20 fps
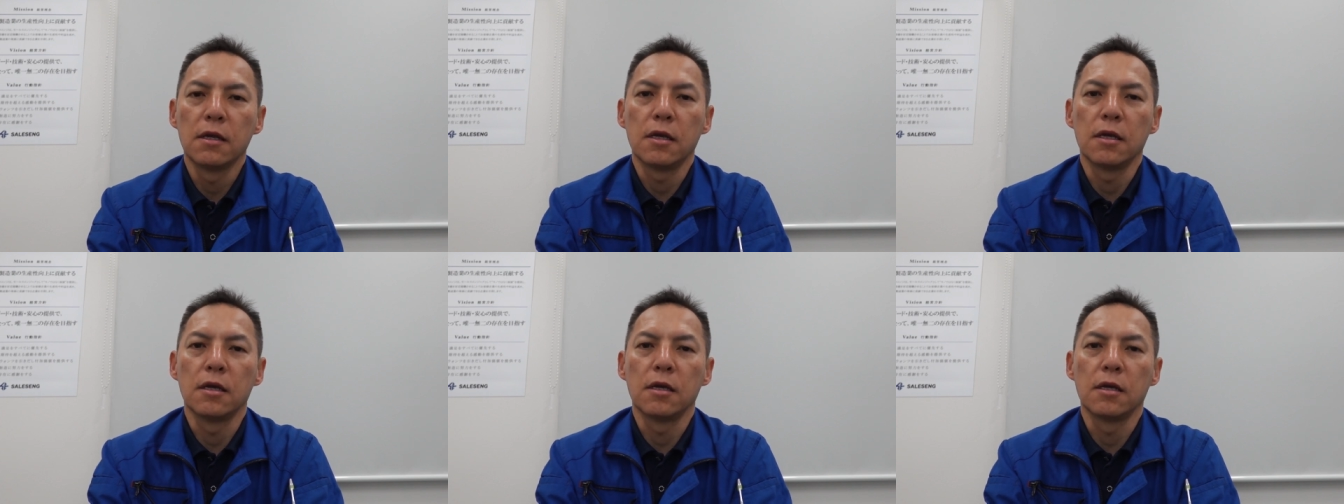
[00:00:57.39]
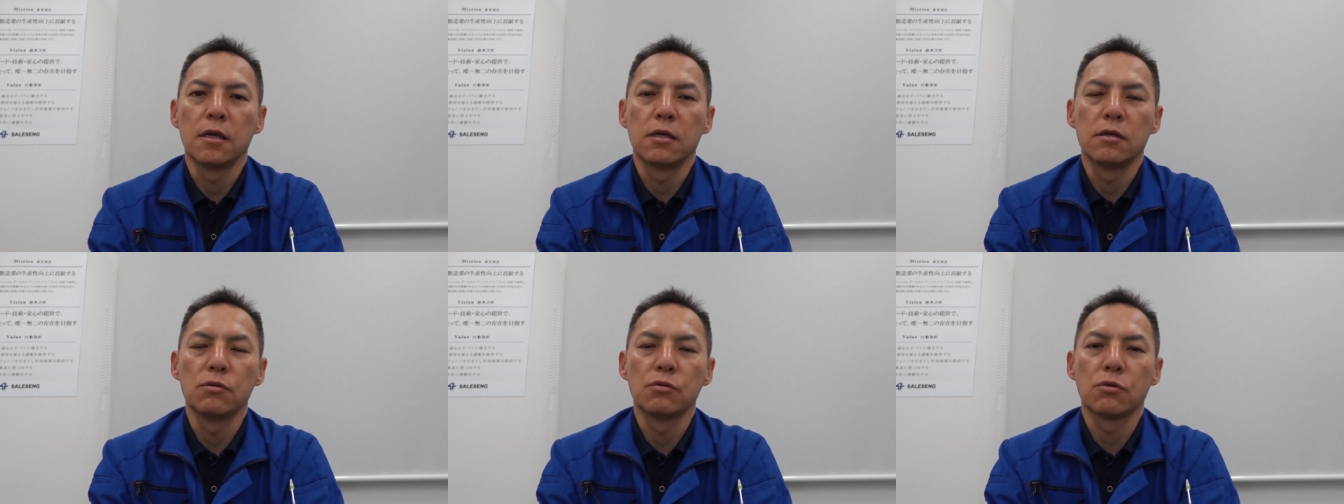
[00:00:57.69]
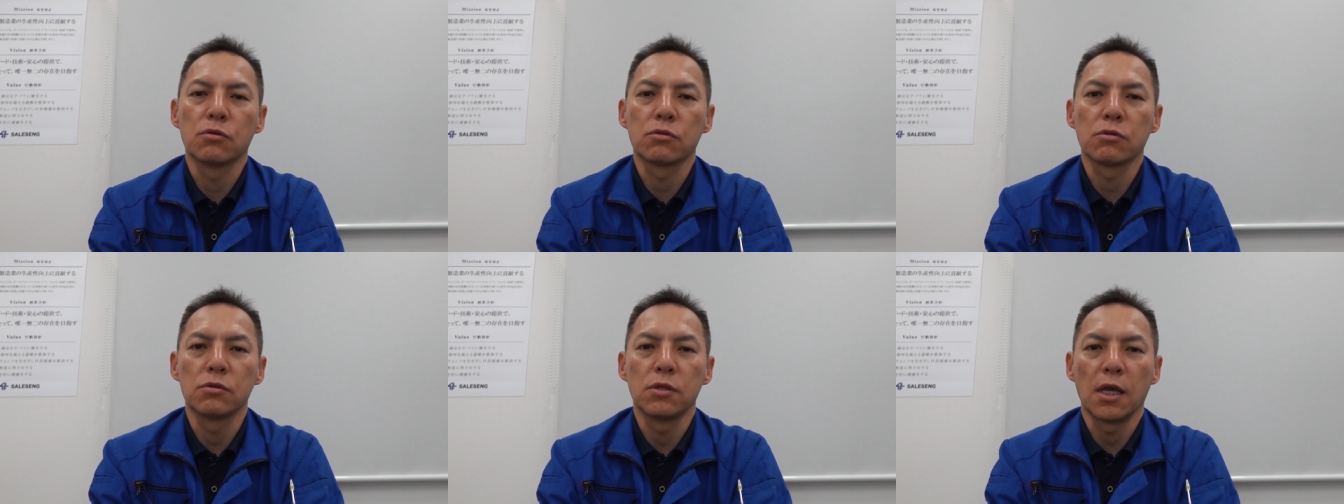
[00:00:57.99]
えいう
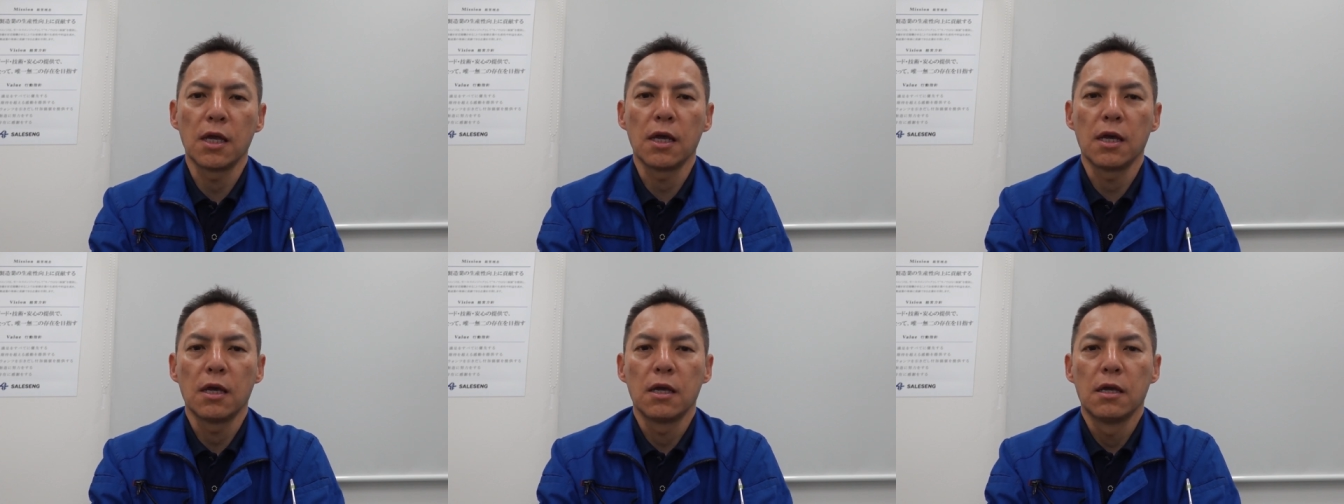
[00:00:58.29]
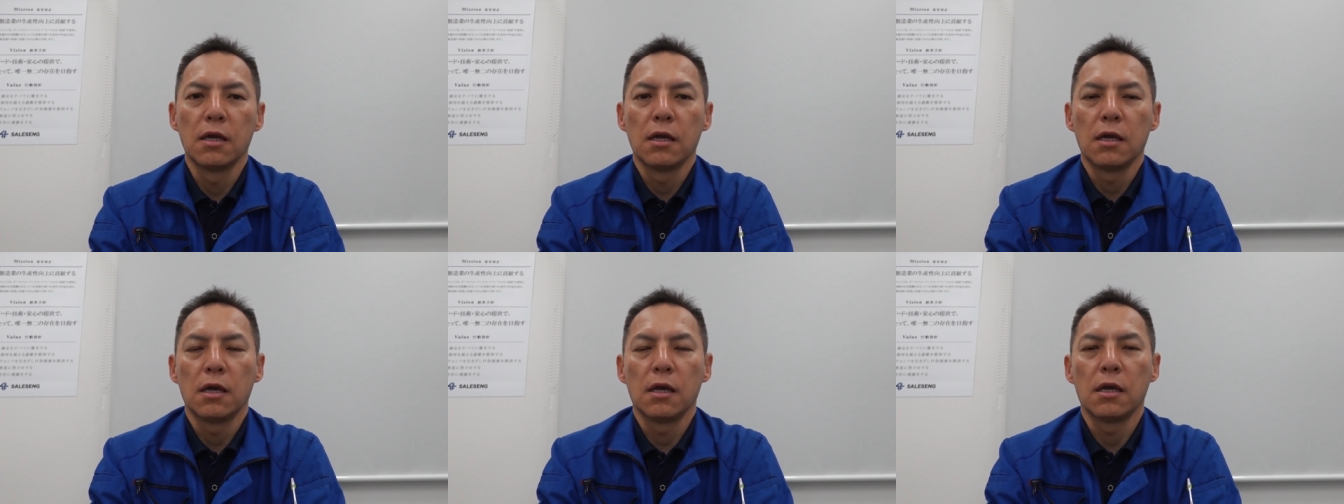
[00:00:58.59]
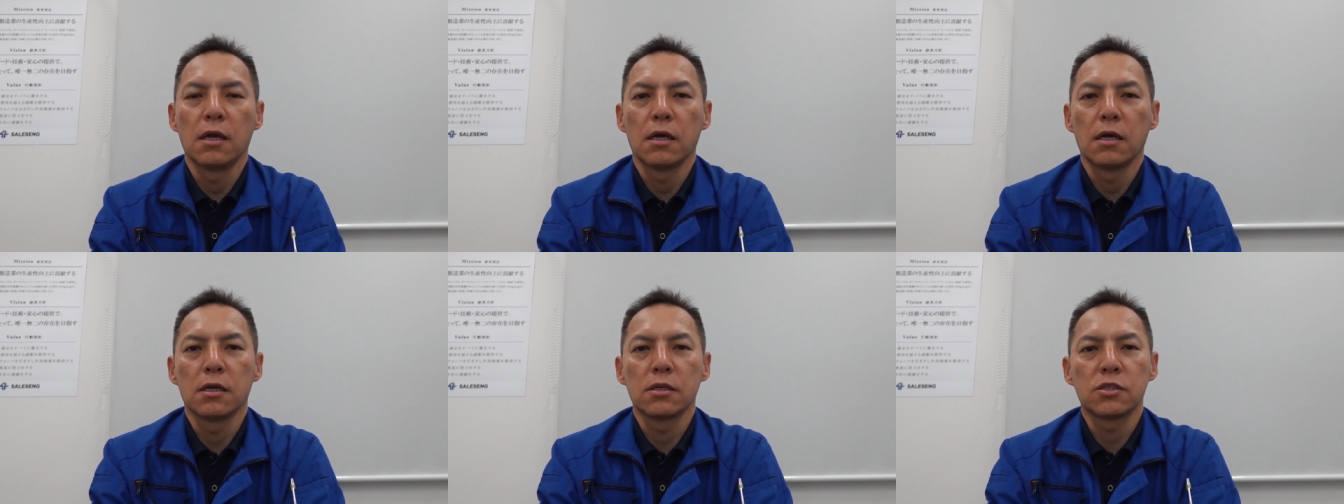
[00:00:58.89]
ことで、
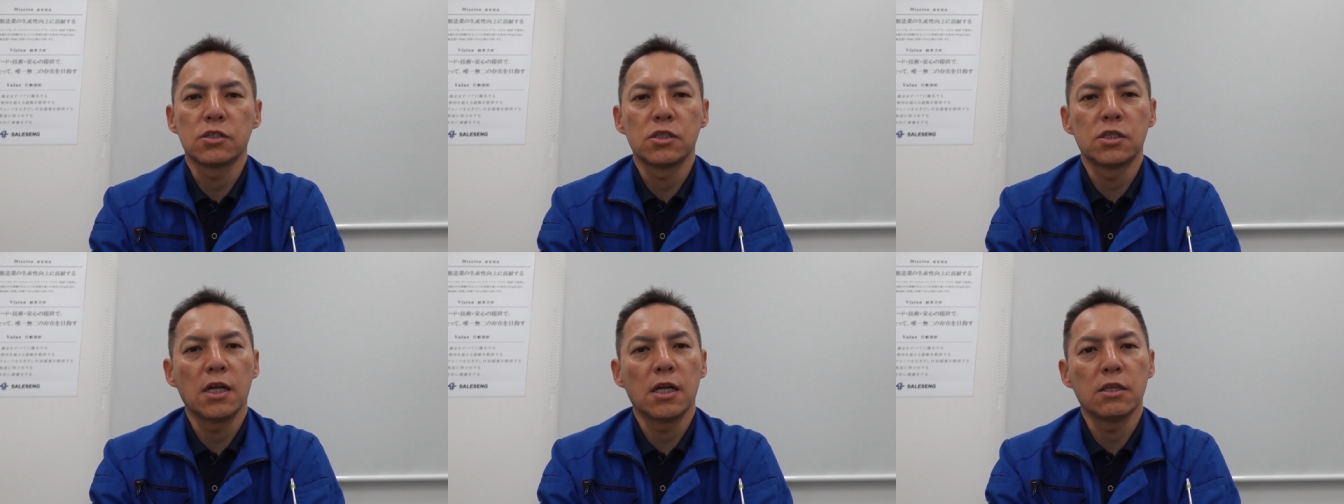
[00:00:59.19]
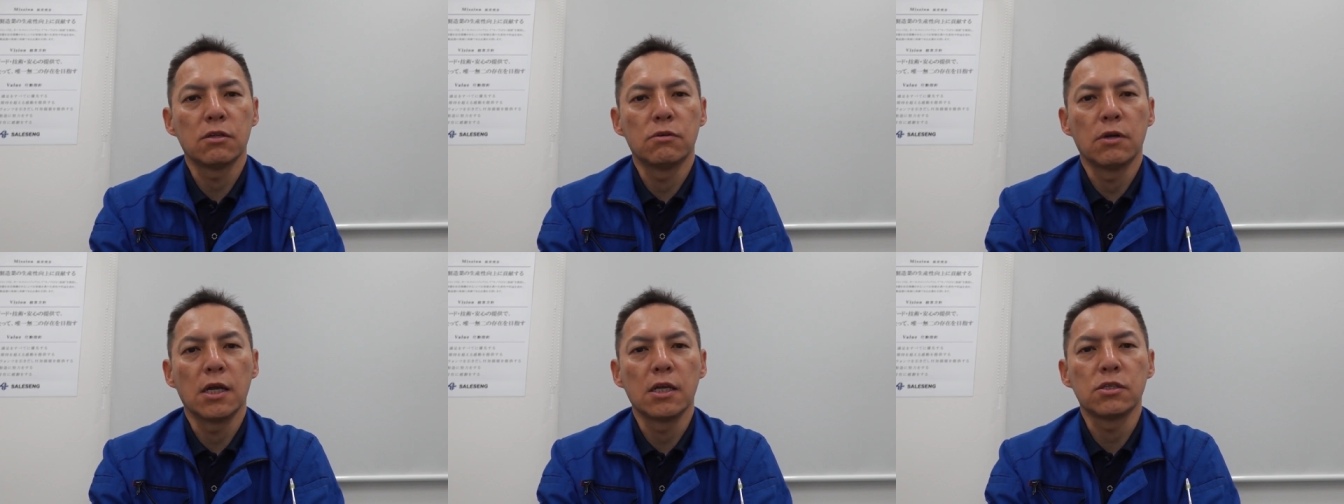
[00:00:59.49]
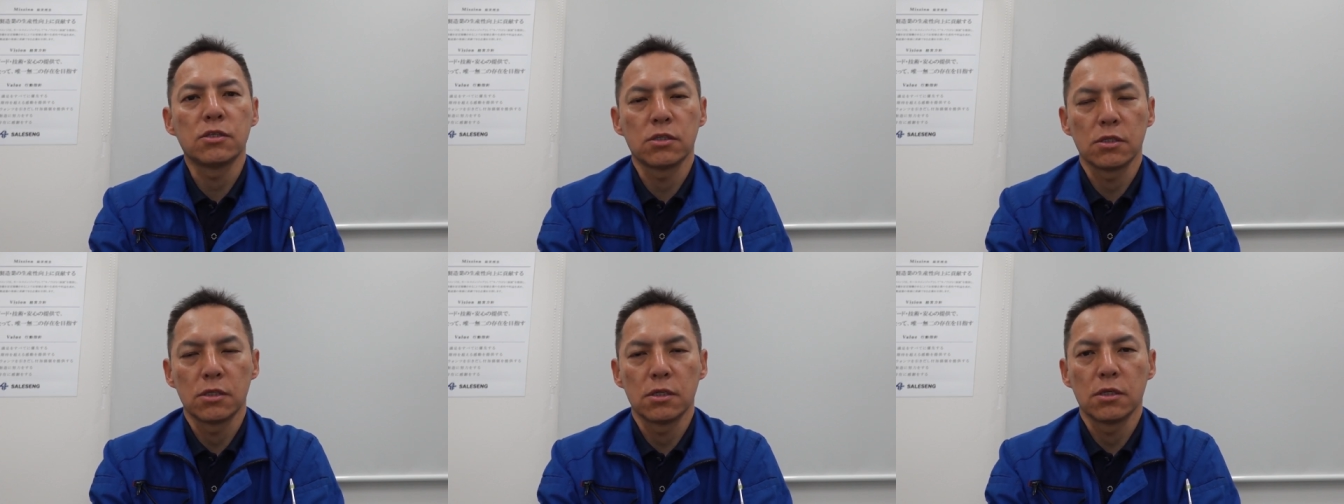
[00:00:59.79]
えー、七羅の冷
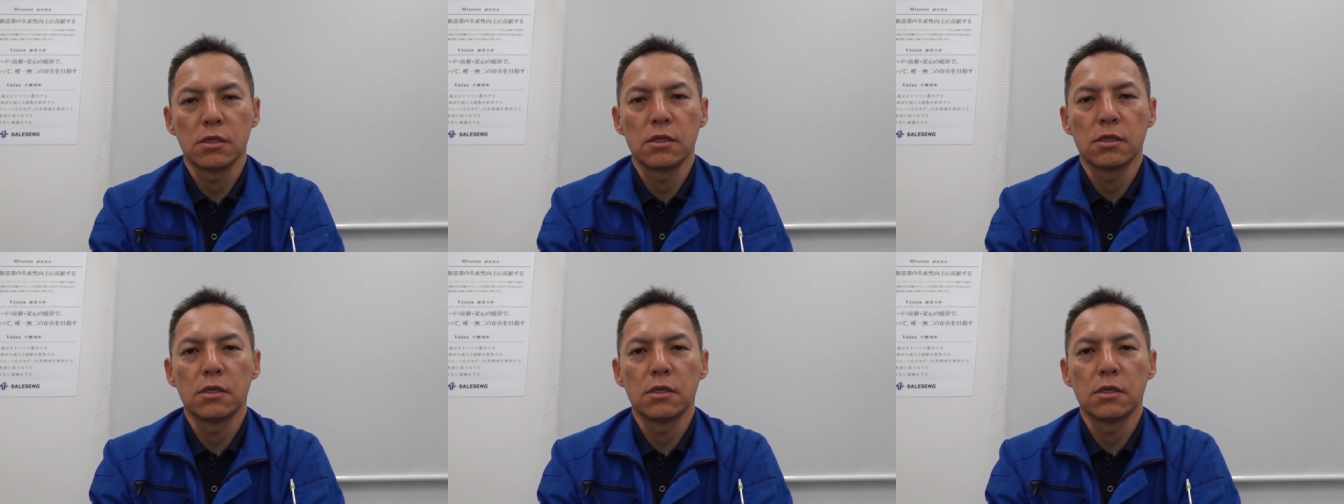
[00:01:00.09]
水